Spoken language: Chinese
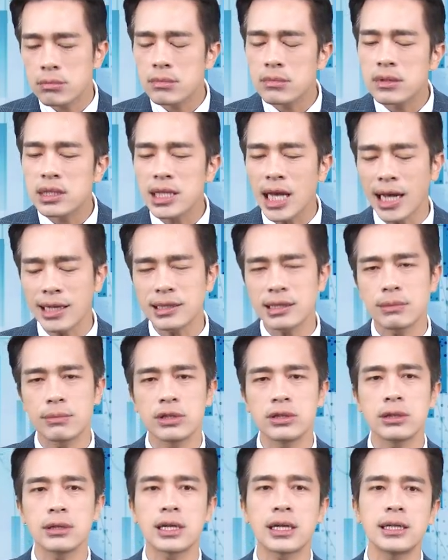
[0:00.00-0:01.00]
讲什么
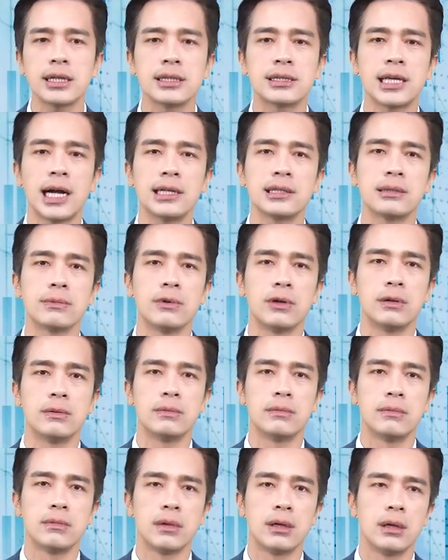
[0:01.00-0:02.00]
就跟你讲什么。
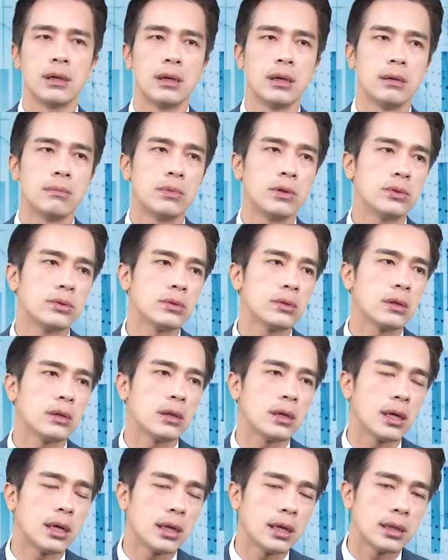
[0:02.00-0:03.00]
比如
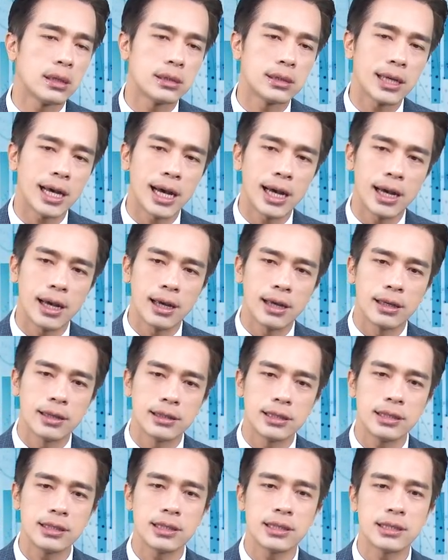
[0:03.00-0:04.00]
说，哎，在
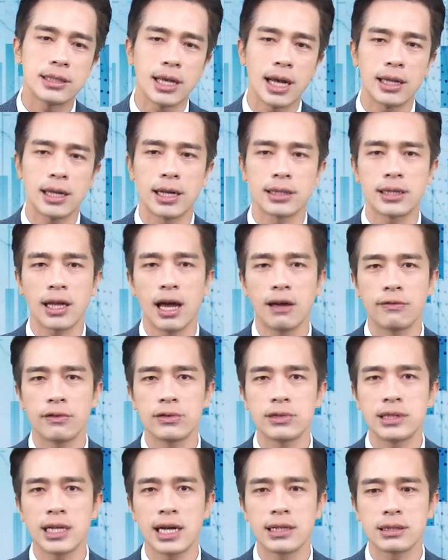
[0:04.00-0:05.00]
星期三啊，台
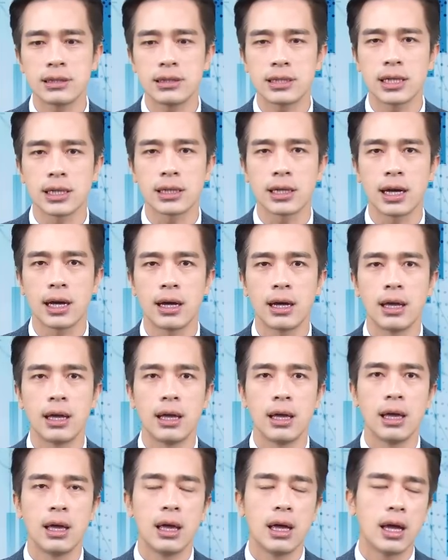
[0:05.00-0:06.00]
风假之前啊，
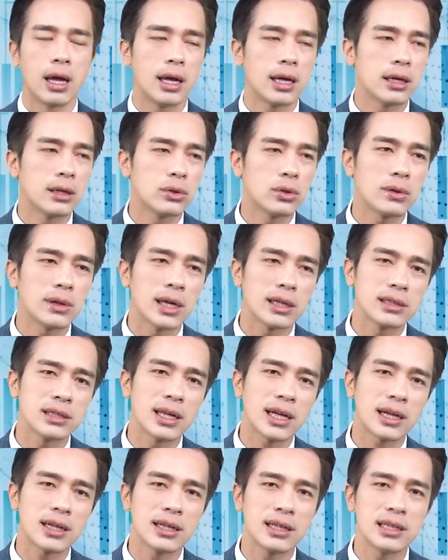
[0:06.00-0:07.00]
哎，很多老师
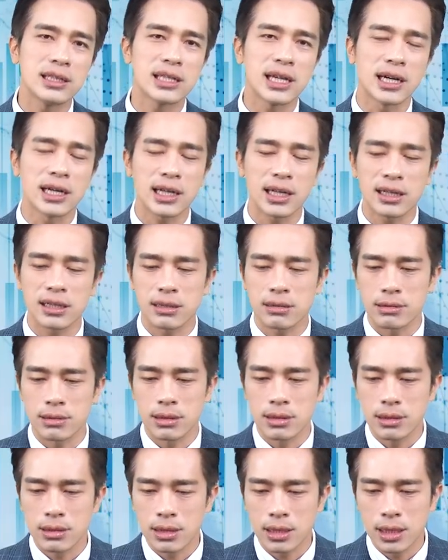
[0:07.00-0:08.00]
在跟你讲那个
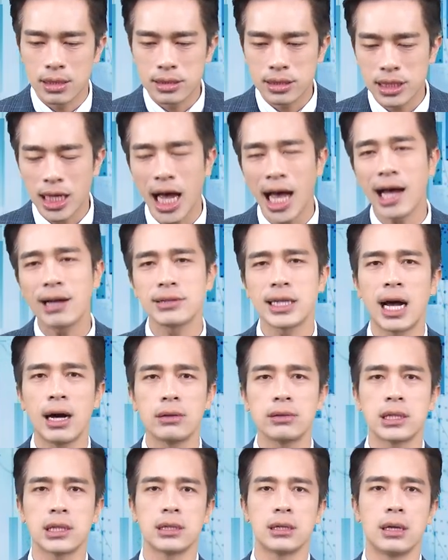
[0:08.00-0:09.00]
超
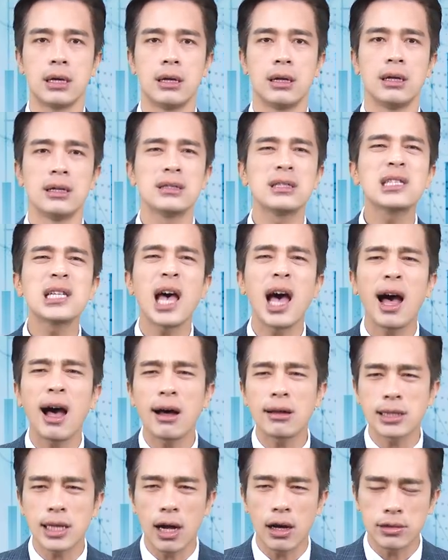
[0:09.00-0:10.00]
导体。
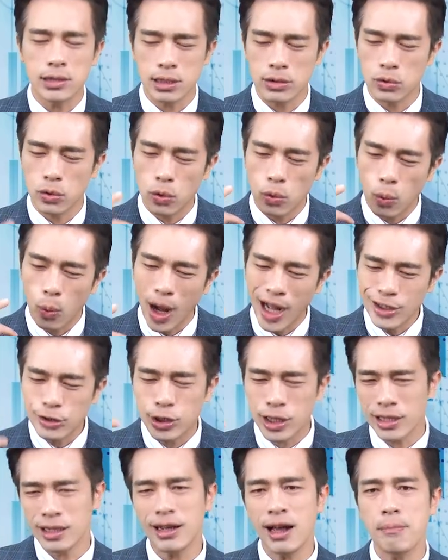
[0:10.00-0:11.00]
超导体我完
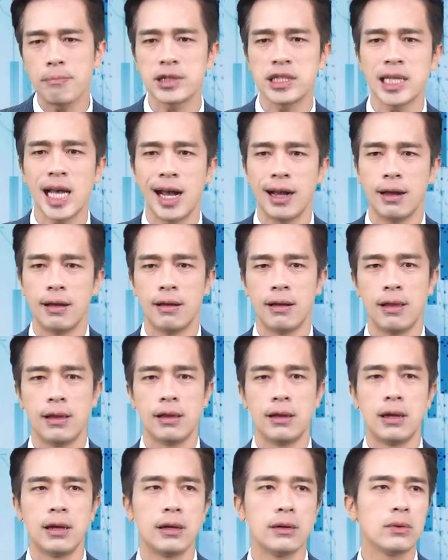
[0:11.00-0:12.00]
全看不上。
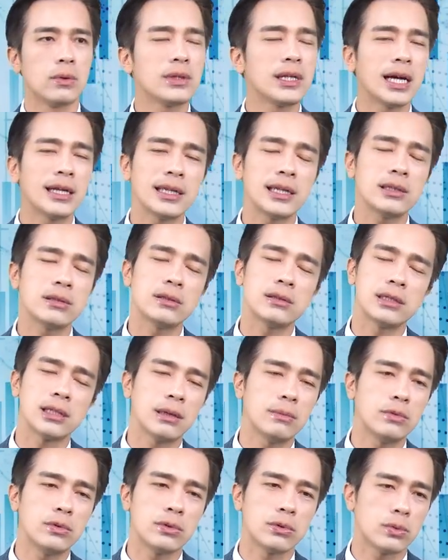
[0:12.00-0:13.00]
我那天就节
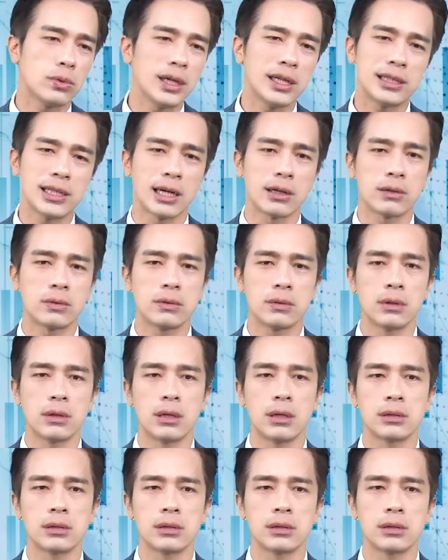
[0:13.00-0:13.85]
目我也讲过了，